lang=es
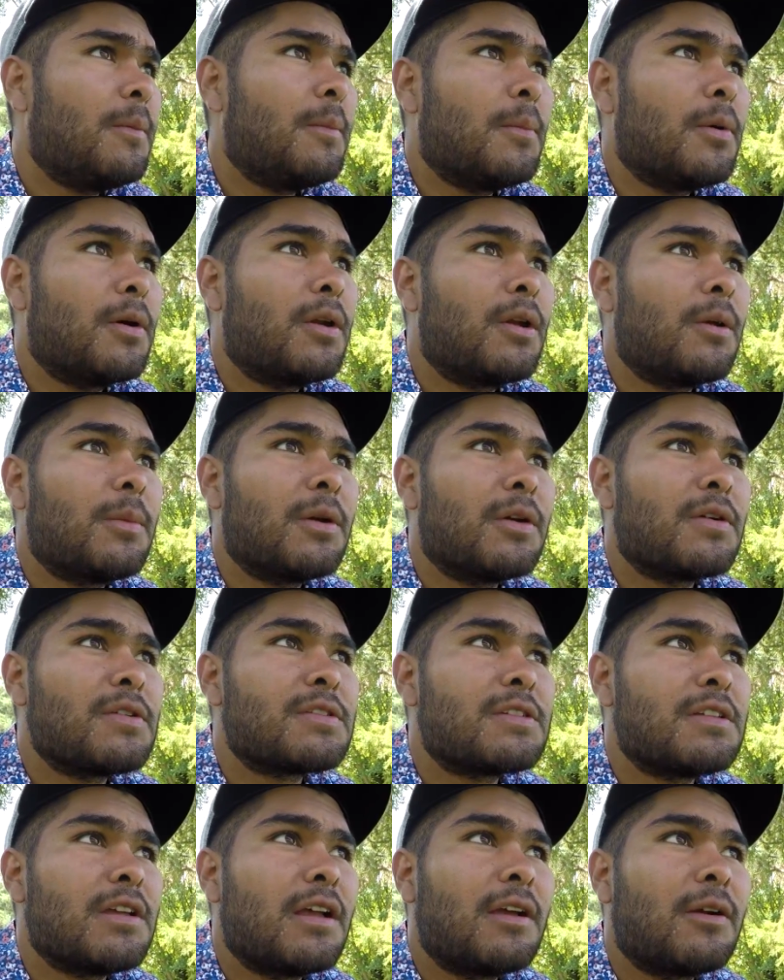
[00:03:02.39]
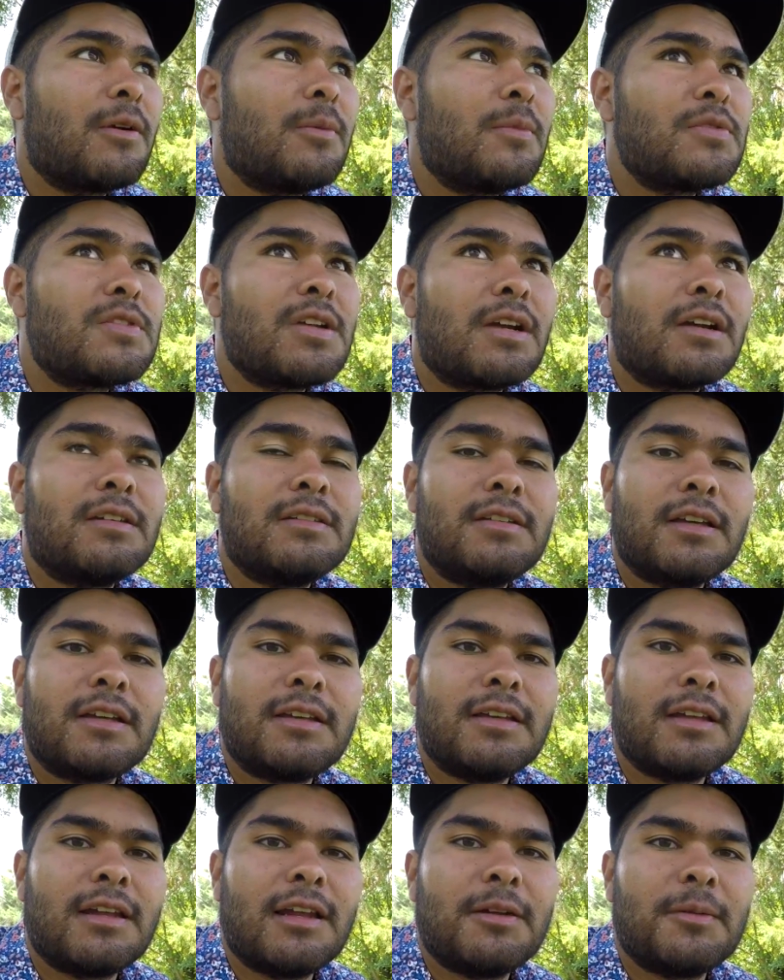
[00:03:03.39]
Bueno amigos, ya llegó mucha gente
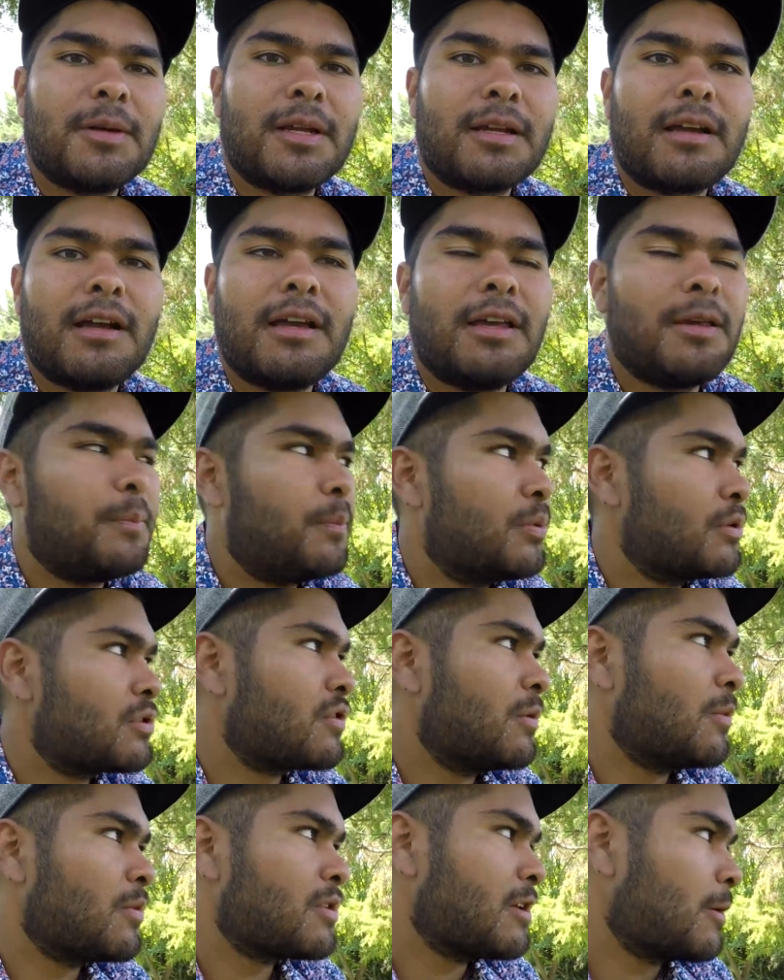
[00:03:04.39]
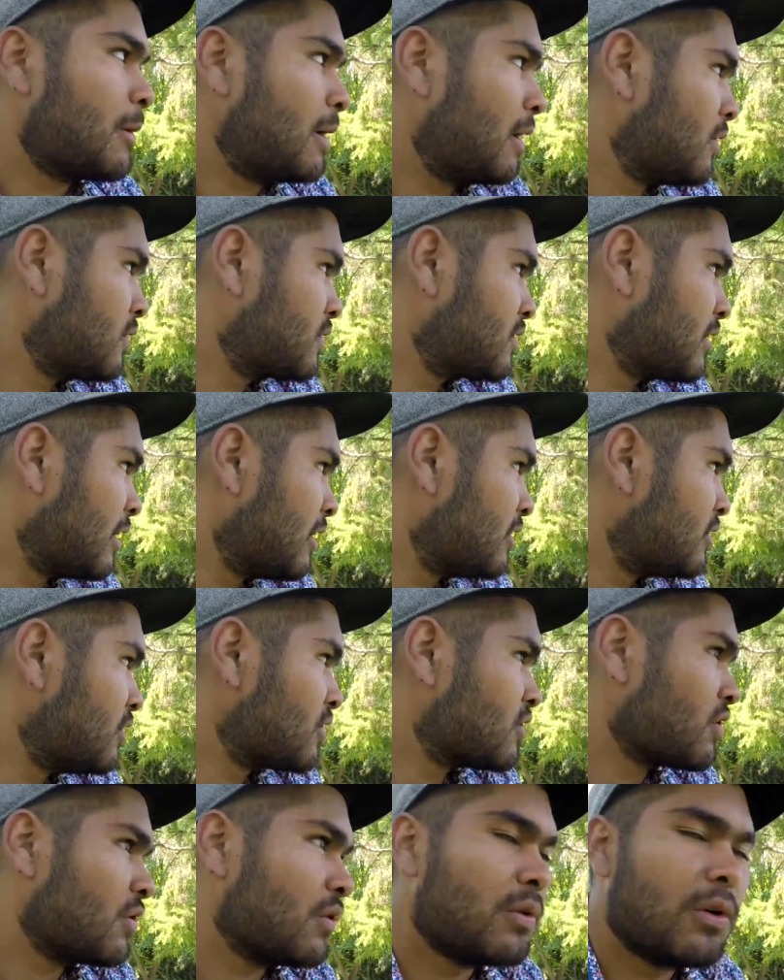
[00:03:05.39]
aquí a la alberca y pues como sabrán ustedes yo
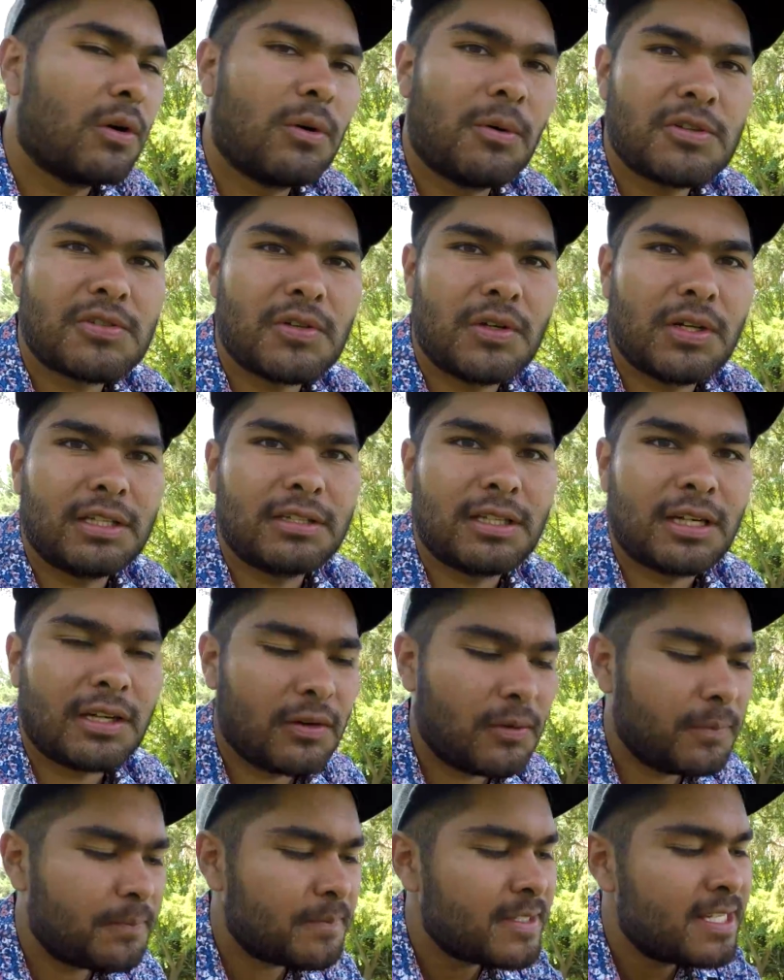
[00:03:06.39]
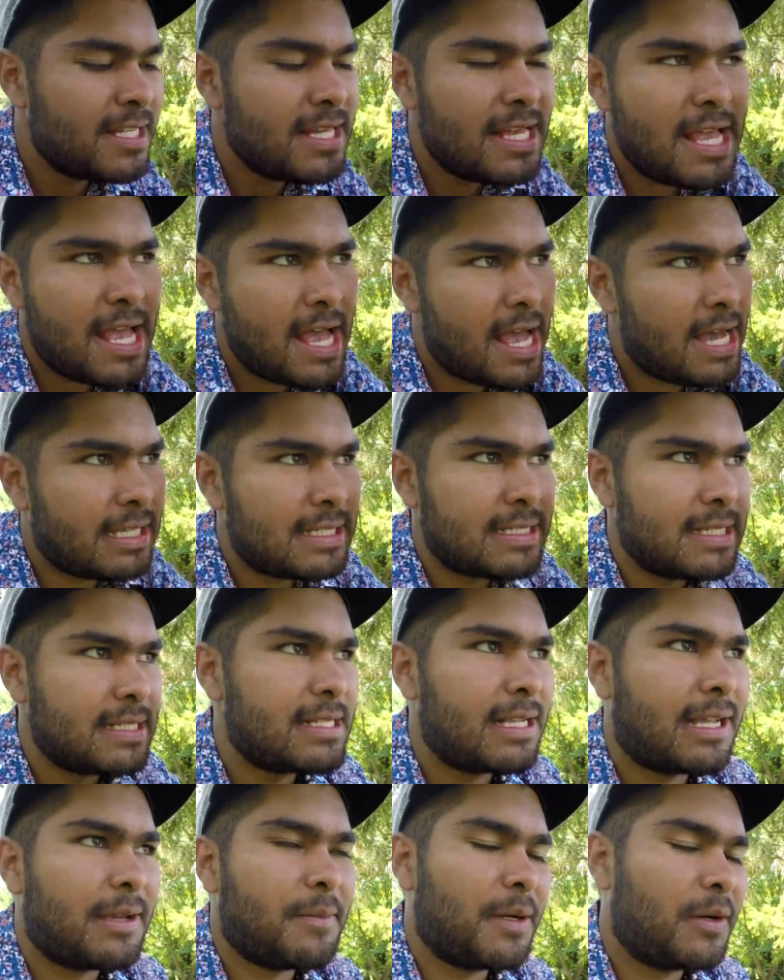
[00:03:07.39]
soy un lobo solitario Así es
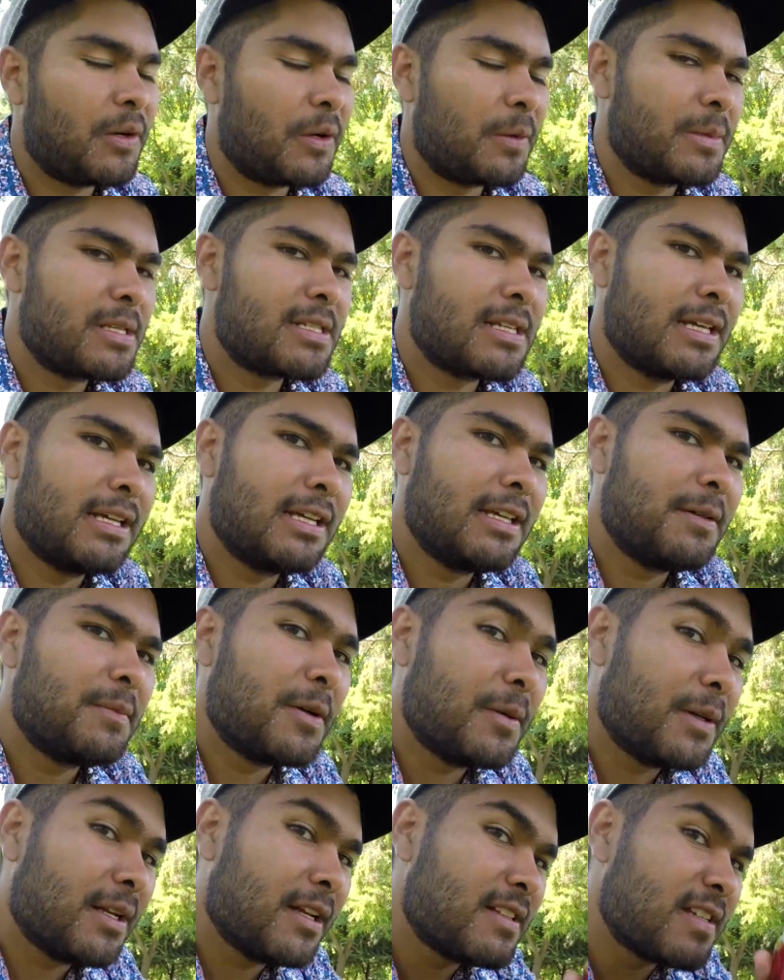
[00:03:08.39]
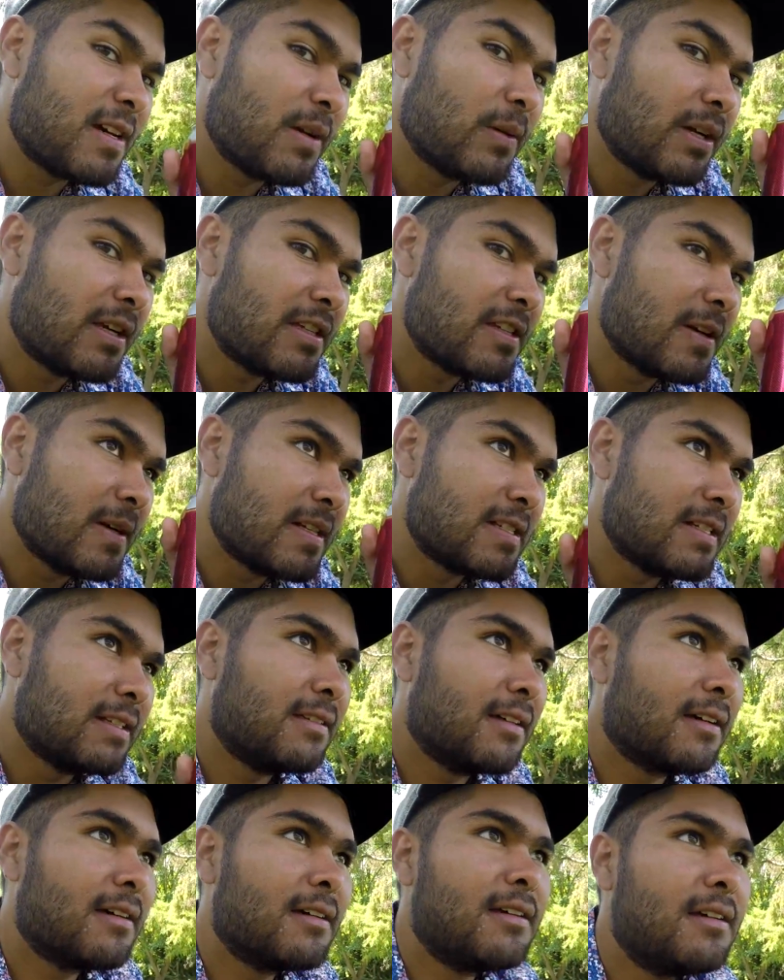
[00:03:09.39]
de que mejor me salí y me vine a echar una
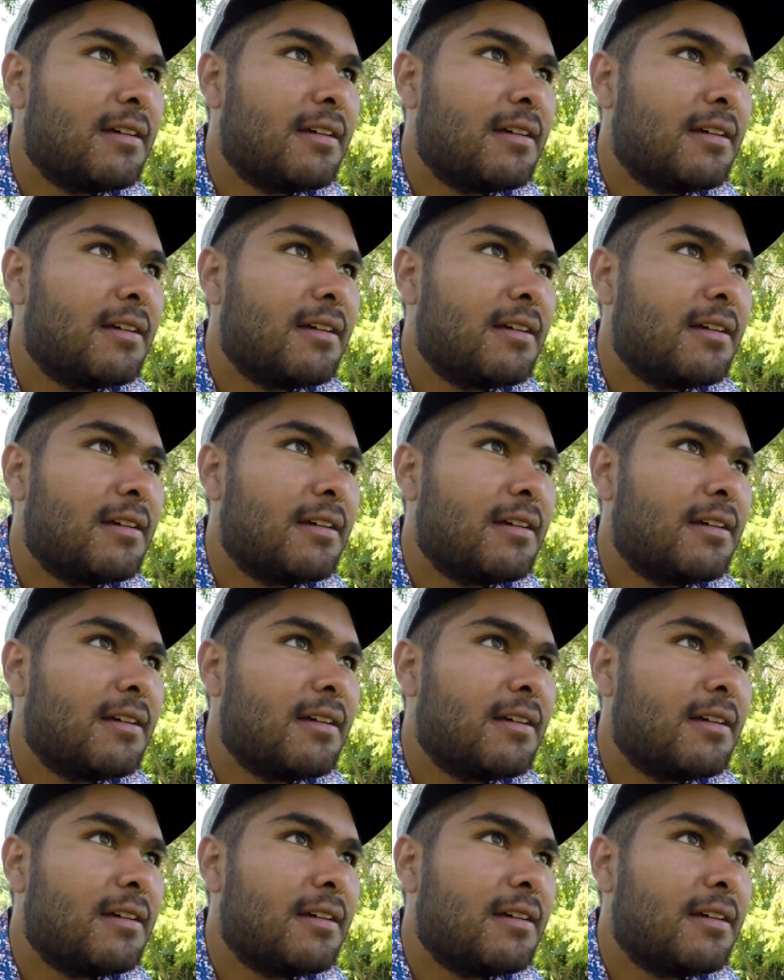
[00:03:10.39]
chavecita.